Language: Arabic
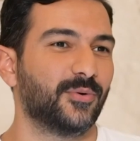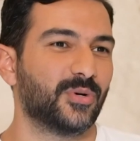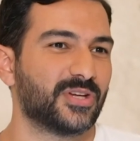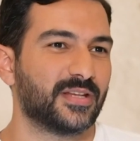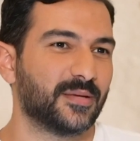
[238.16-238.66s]
اللي
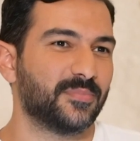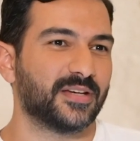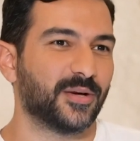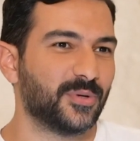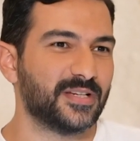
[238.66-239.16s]
واجهتها
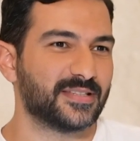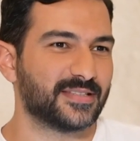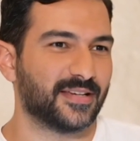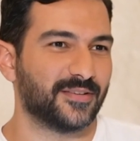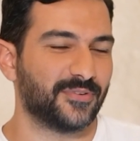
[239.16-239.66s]

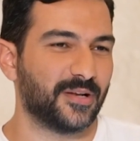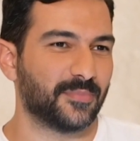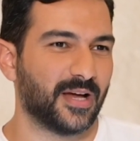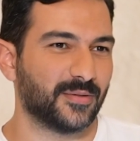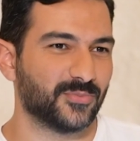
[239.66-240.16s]
بكواليس فيلم
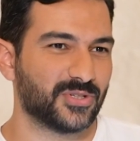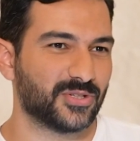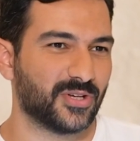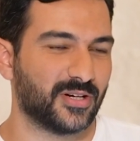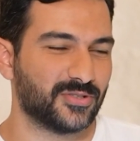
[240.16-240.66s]
مع المستشار